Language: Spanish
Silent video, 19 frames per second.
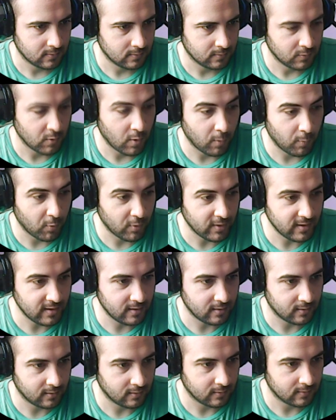Me va a
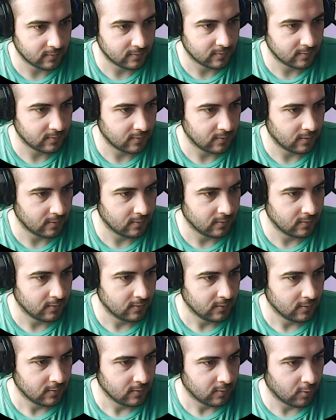morir.
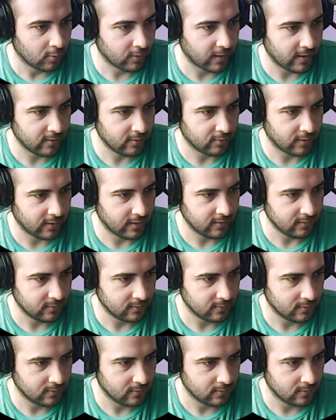Ok, ok.
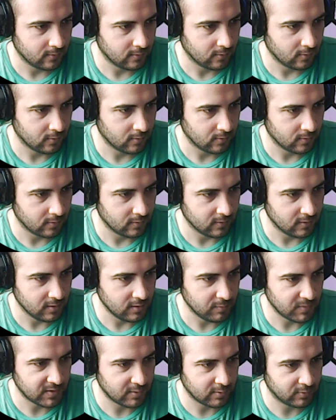Y
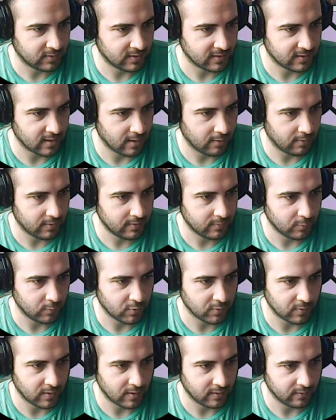me llevo esta llave.
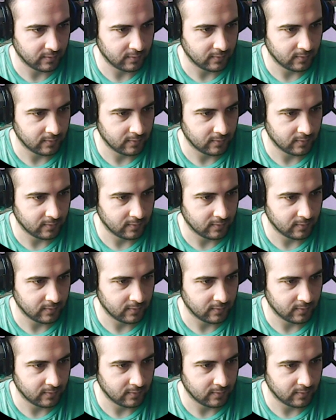Muy bien.